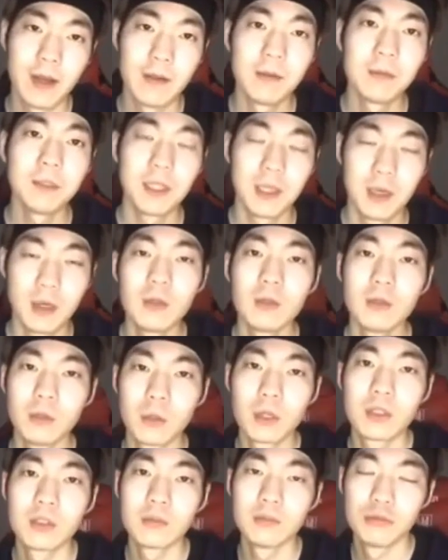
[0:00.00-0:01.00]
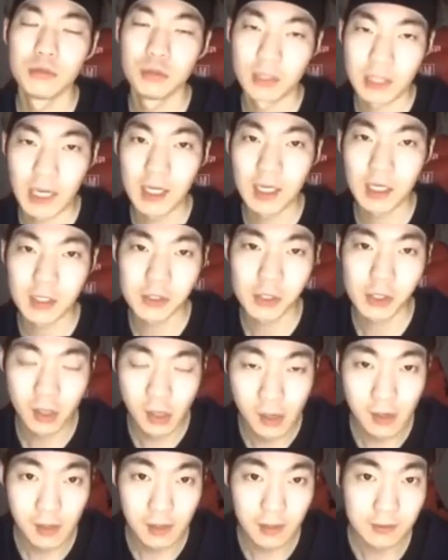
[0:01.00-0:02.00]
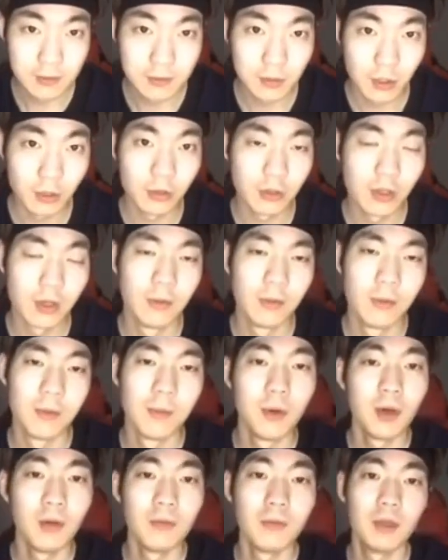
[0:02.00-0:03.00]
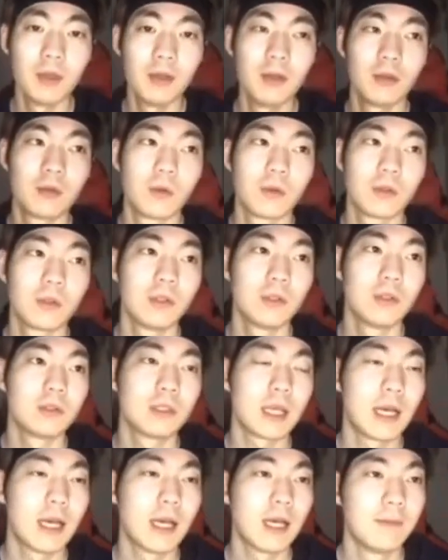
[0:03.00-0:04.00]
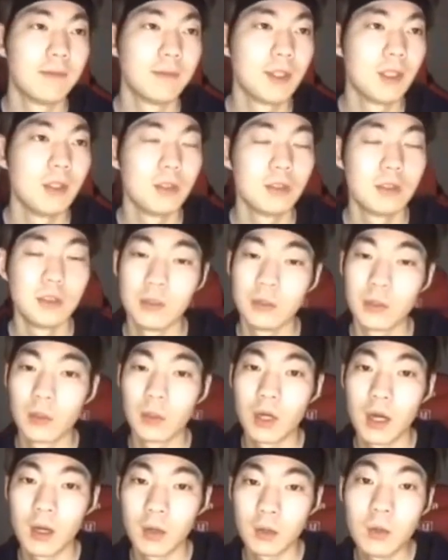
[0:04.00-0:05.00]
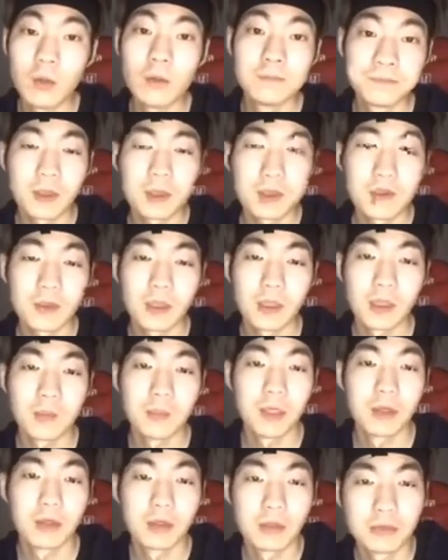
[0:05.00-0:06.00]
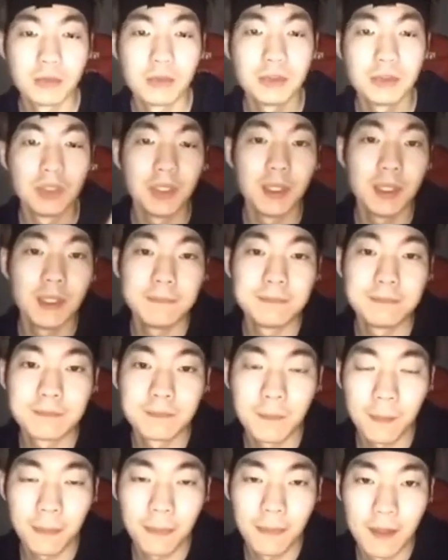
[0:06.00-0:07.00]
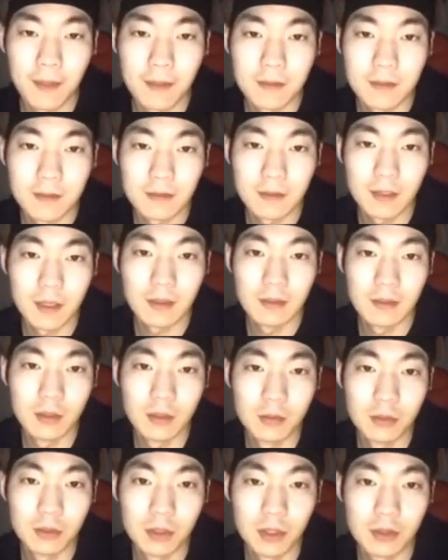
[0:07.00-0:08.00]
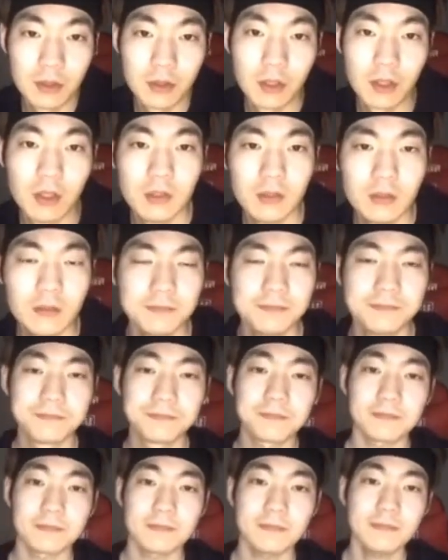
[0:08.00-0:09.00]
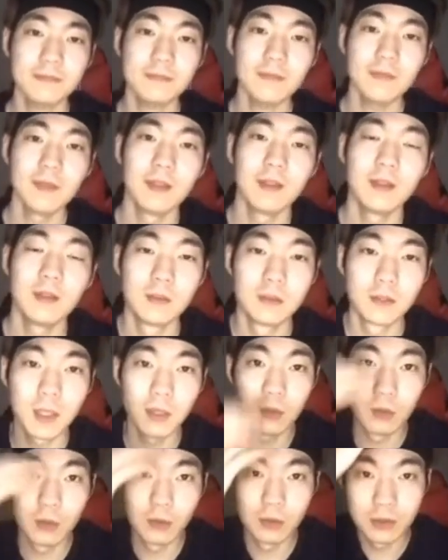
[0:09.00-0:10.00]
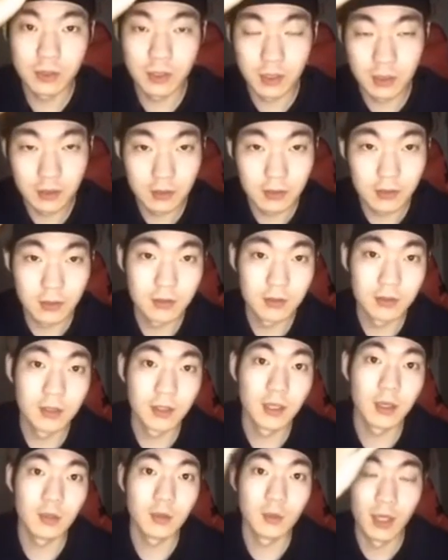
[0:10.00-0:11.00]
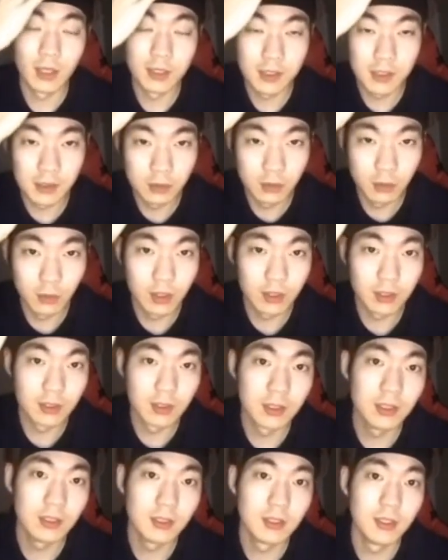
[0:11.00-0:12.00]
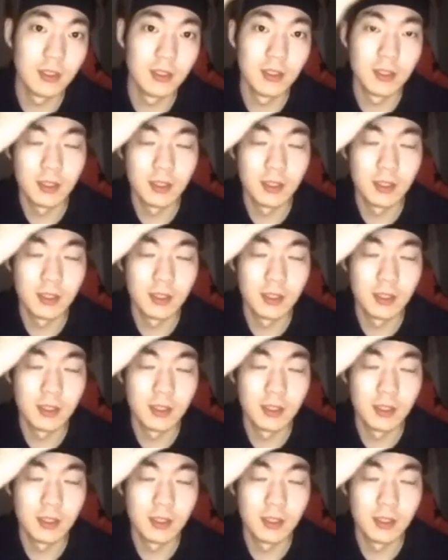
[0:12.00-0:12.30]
앨범에 나온 노래들 물론 다 하겠죠. 정규 앨범에 포함되어 있는 곡들 다 들려드리도록 하고 그다음에 여러분들이 안 들어보셨던 그리고 새로 이제 듣게 되실 노래들을